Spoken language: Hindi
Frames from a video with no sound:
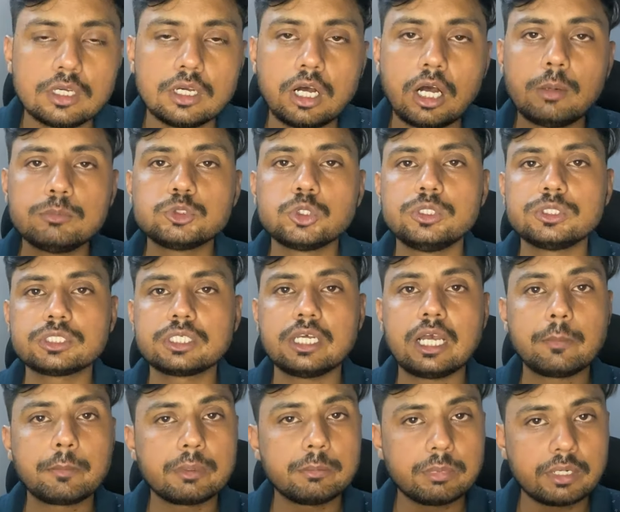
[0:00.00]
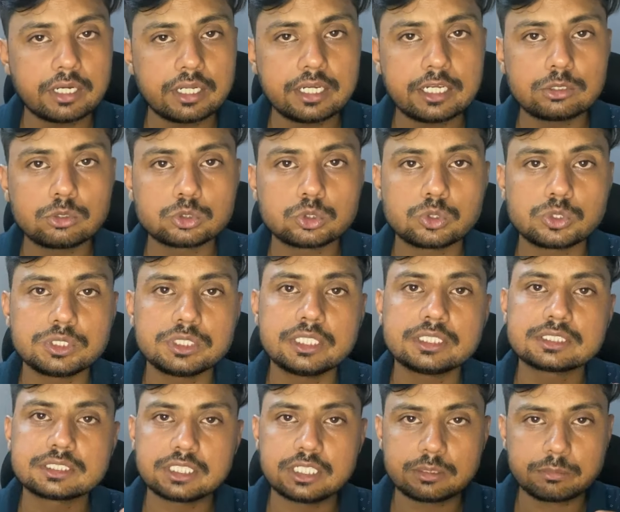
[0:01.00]
हम जो इसके यहाँ पे भरेंगे दोस्तों ठीक है
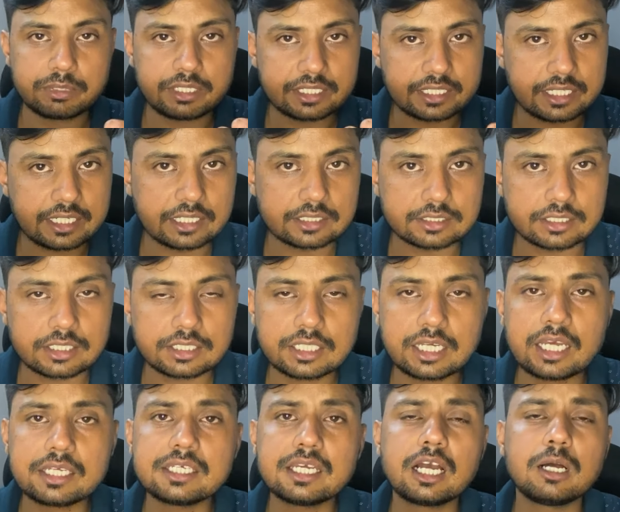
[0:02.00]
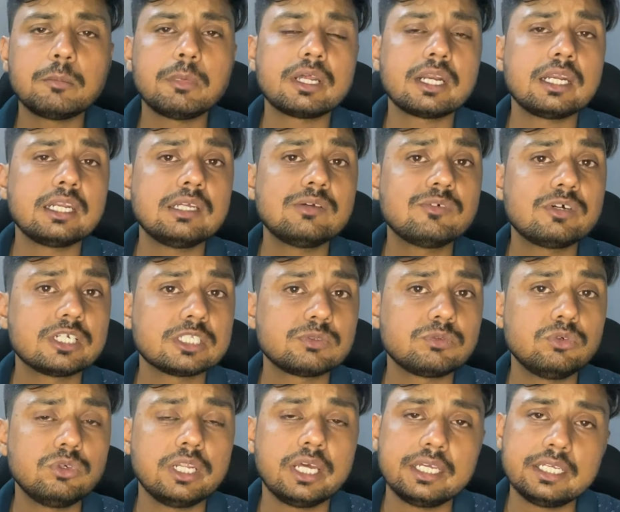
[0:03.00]
स्टेटमेंट के अंदर क्या ये हमारे लिए
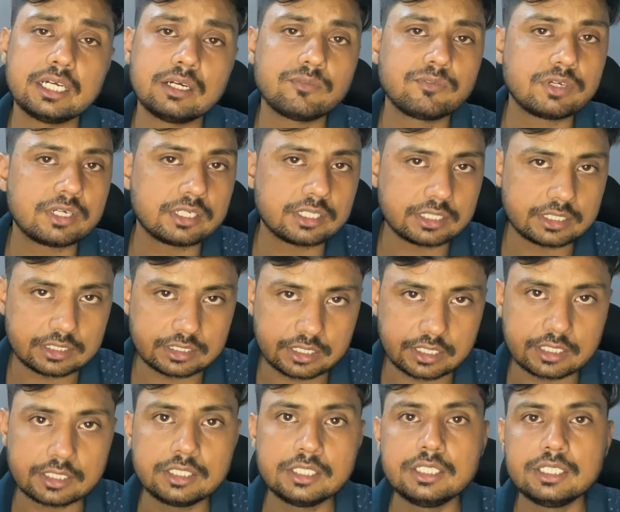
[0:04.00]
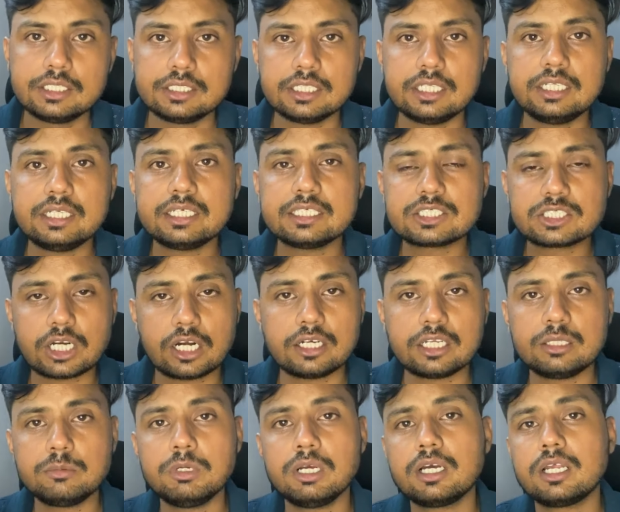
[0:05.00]
वर्थफुल है या फिर नहीं है यानी कि
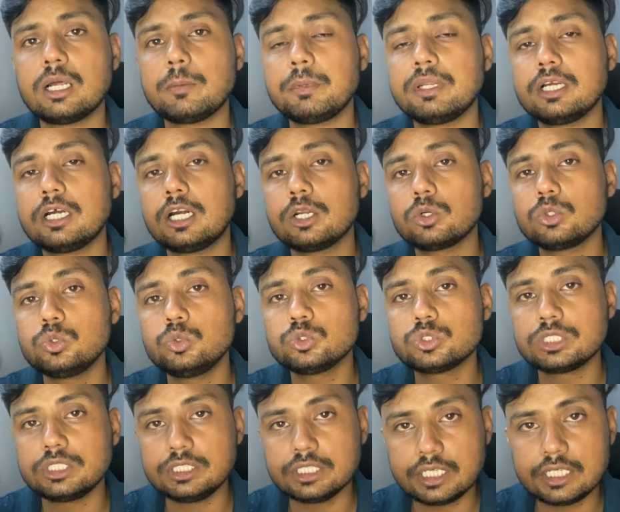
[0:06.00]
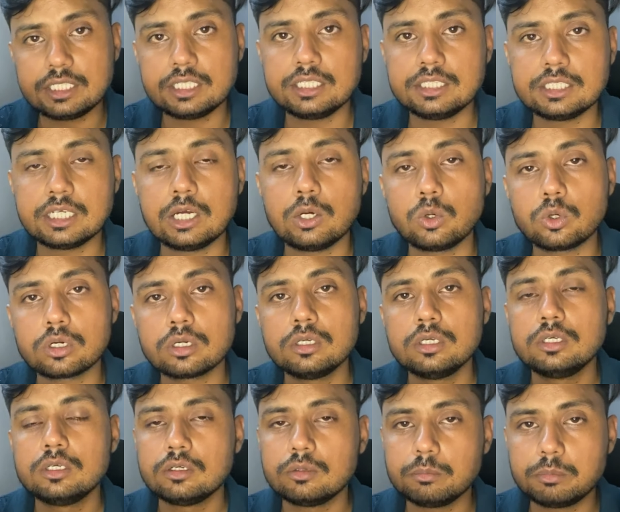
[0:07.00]
स्टार्टिंग में अगर आपने कार्ड को यूज़ किया ही नहीं है और
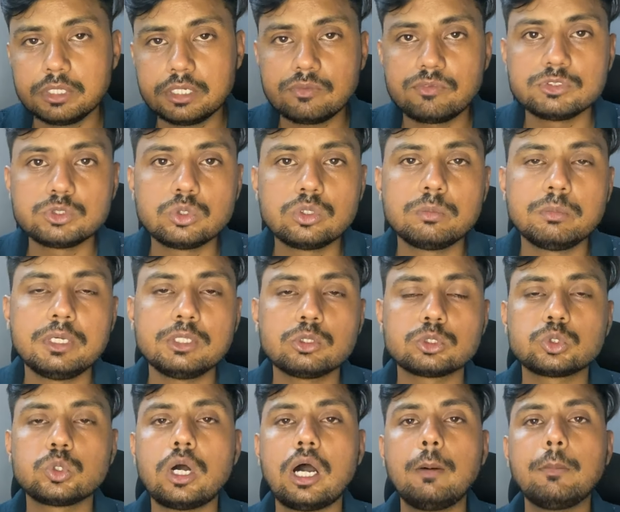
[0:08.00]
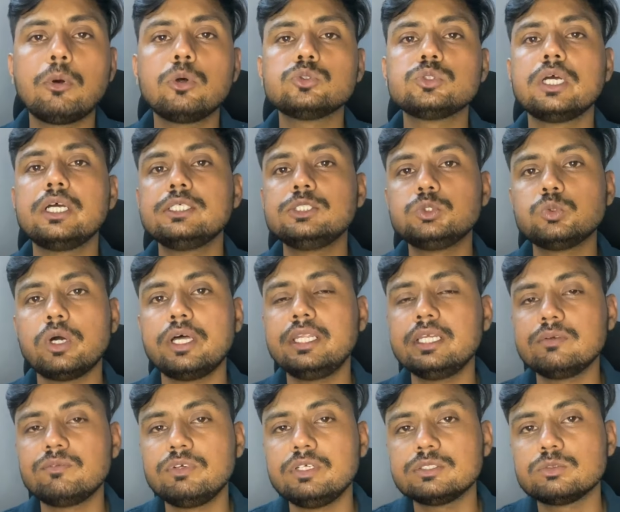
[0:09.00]
बेफजूल में दोस्तों आपको जो है
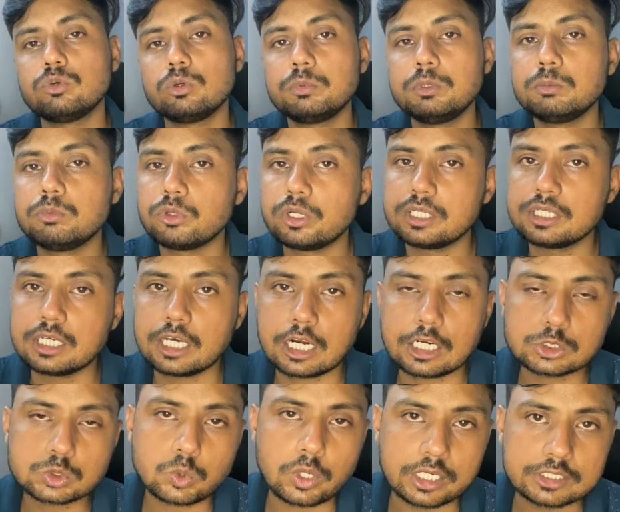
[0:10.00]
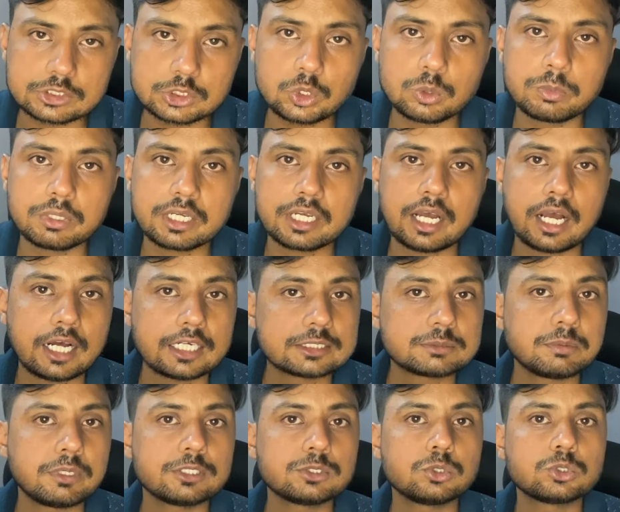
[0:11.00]
ज्वाइनिंग फीस वो भी पूरे ग्यारह सौ अस्सी रुपये के
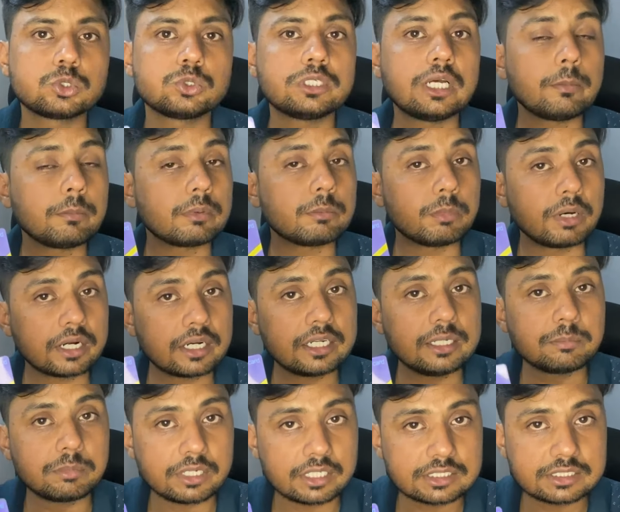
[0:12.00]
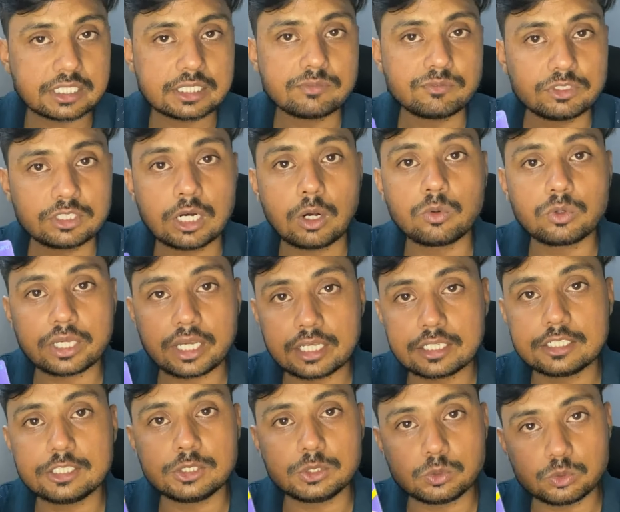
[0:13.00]
आसपास दोस्तों यहाँ पर भरनी पड़ जाए विदाउट
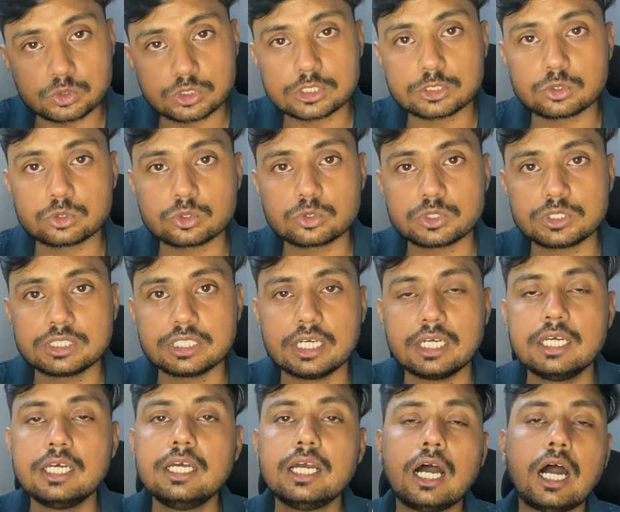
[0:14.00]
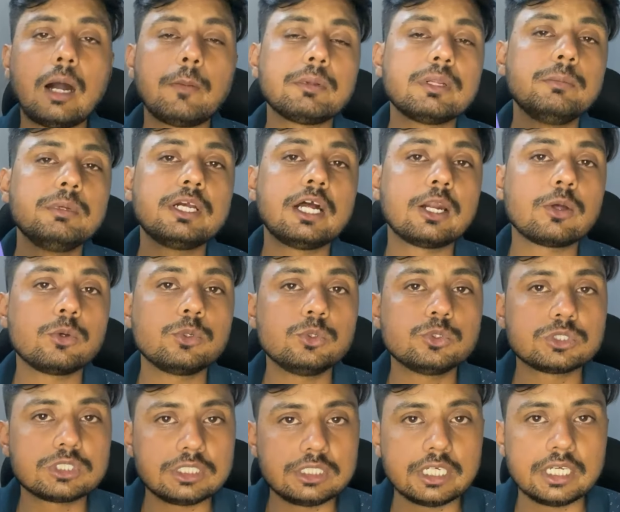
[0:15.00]
एनी यूज दोस्तों ठीक है आपने भी कार्ड को
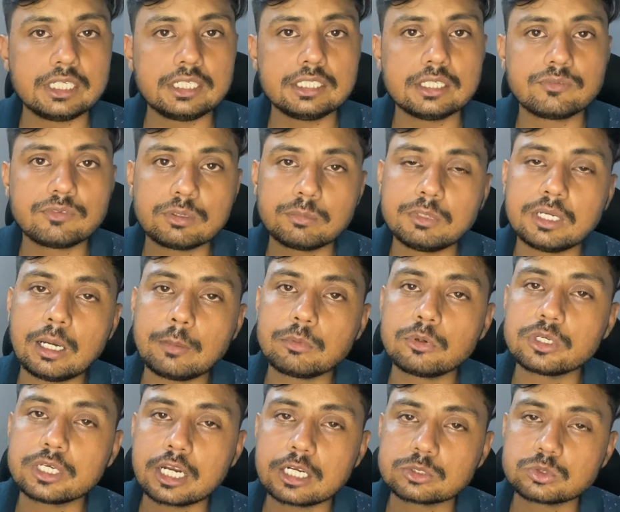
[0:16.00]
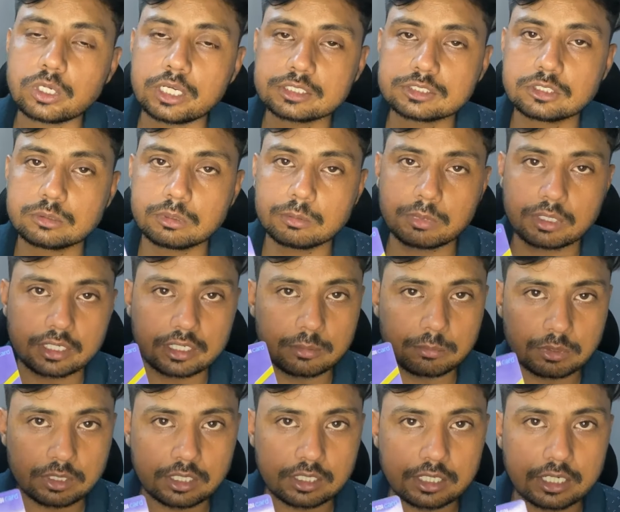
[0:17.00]
यूज़ किया ही नहीं है फिर भी आपको ग्यारह सौ अस्सी रुपये भरने
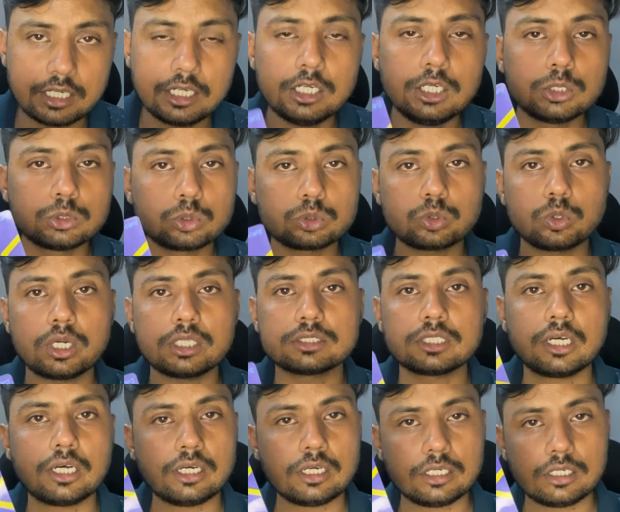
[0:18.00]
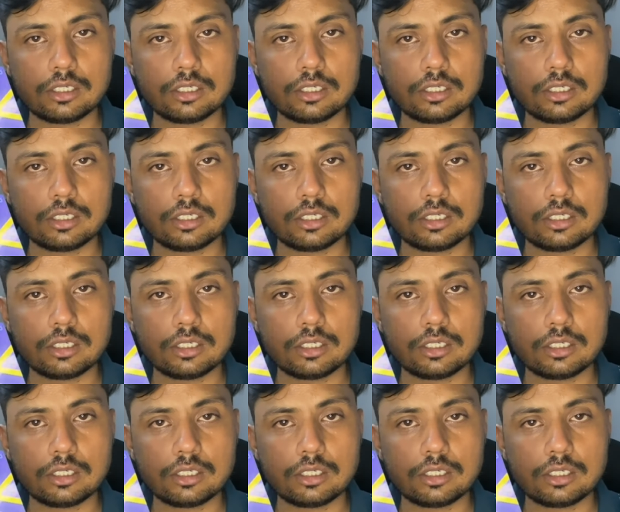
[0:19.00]
पड़ रहे हैं तो थोड़ा सा